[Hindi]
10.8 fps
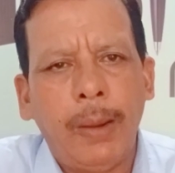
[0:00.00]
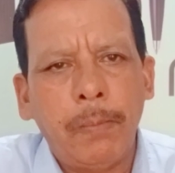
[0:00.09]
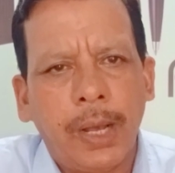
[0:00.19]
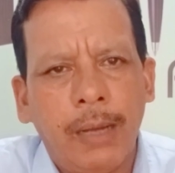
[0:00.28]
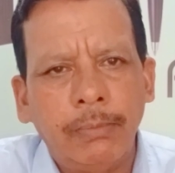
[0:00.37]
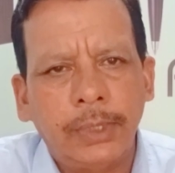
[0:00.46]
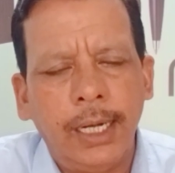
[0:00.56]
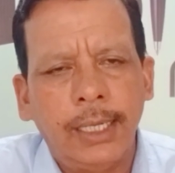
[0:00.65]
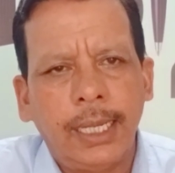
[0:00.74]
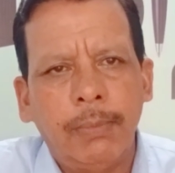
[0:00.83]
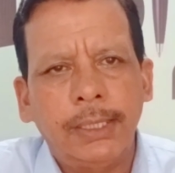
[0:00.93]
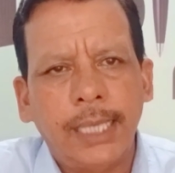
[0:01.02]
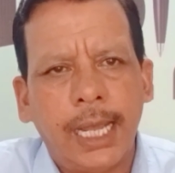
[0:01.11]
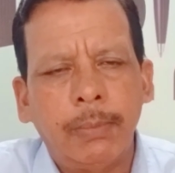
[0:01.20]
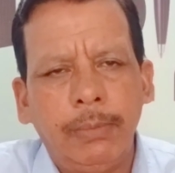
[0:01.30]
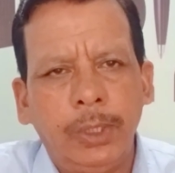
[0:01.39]
में पाम तेल के
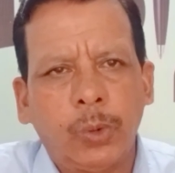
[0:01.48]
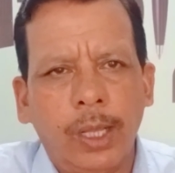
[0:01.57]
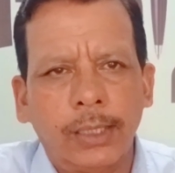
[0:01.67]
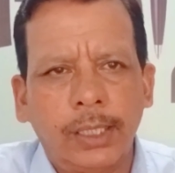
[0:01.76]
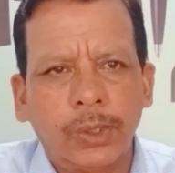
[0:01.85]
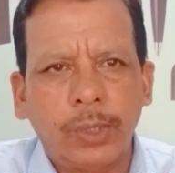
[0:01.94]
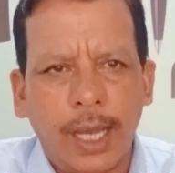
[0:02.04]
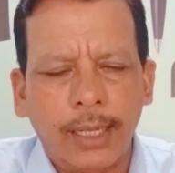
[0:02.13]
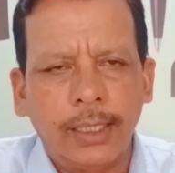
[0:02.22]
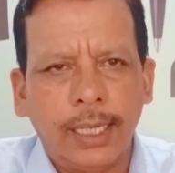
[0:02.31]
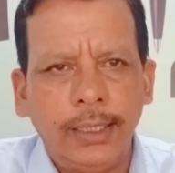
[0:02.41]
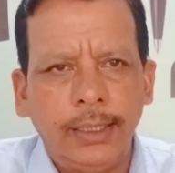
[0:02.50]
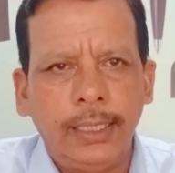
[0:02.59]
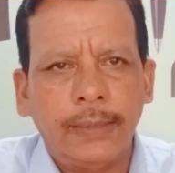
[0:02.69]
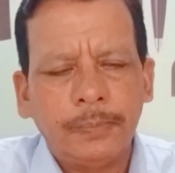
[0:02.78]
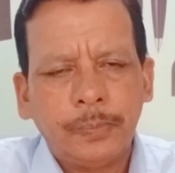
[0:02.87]
बाज़ार में भी थोड़ा सा सुधार दिखाई
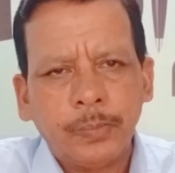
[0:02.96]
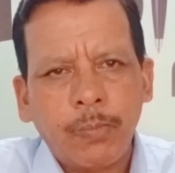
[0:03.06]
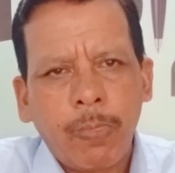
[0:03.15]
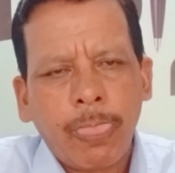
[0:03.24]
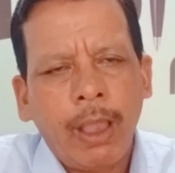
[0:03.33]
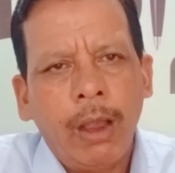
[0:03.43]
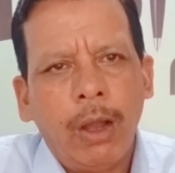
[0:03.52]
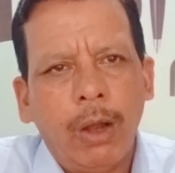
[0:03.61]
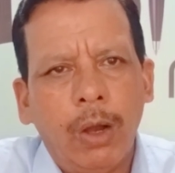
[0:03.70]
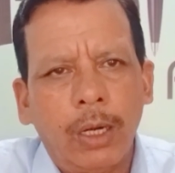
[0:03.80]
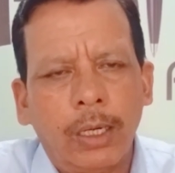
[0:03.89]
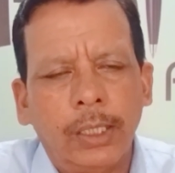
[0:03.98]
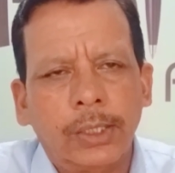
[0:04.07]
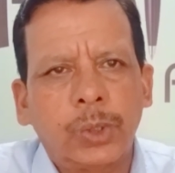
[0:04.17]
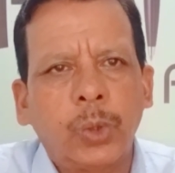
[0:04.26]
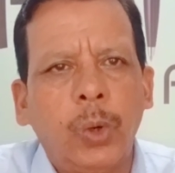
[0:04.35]
दिया
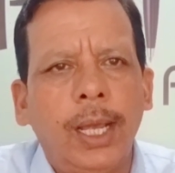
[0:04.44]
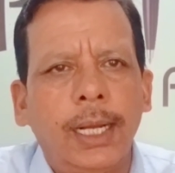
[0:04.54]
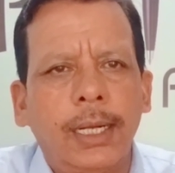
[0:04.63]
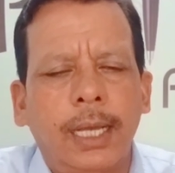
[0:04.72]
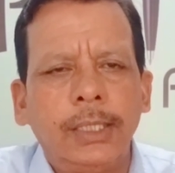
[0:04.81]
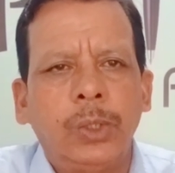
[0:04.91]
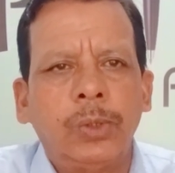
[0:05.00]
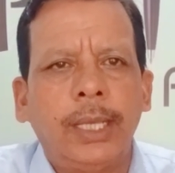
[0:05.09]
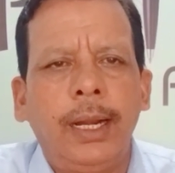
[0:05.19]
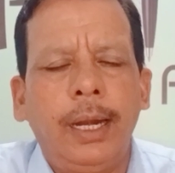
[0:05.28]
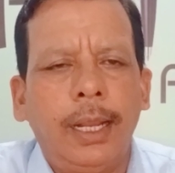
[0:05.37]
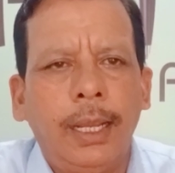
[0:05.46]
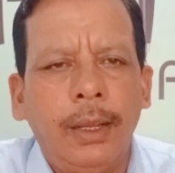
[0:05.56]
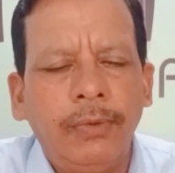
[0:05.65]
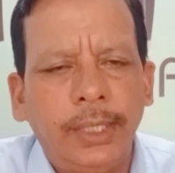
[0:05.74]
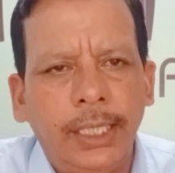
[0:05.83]
और सोया का जो तेल है
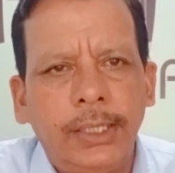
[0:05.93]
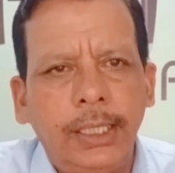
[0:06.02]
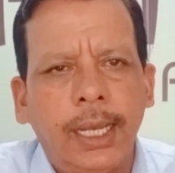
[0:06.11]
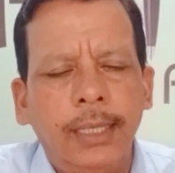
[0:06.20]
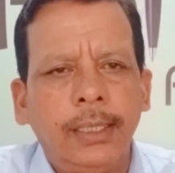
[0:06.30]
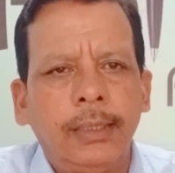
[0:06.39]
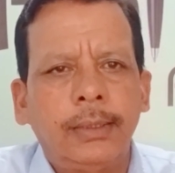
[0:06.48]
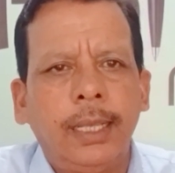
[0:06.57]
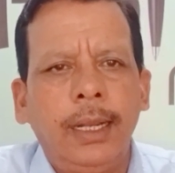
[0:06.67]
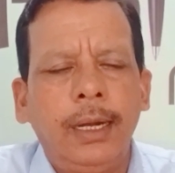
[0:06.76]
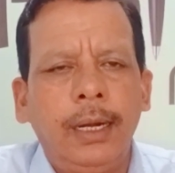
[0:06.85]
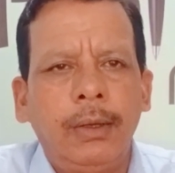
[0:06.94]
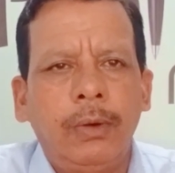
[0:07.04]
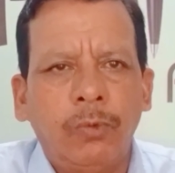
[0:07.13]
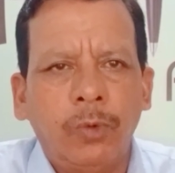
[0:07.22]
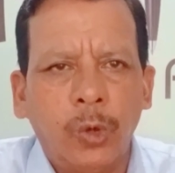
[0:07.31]
विदेशी आयातित तेल
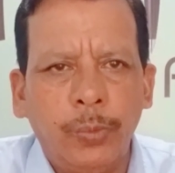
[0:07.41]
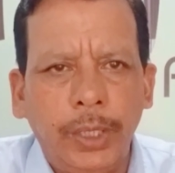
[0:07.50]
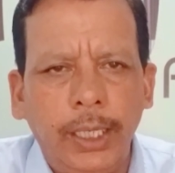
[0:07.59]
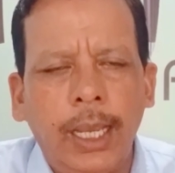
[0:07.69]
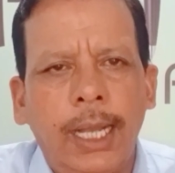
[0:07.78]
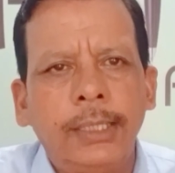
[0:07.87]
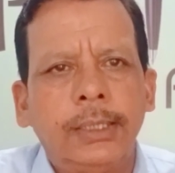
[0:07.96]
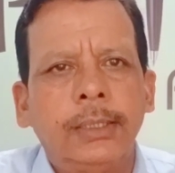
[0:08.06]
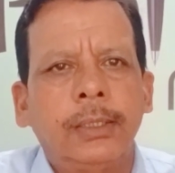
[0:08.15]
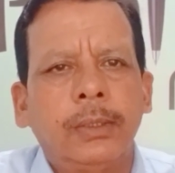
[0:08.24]
वो भी आज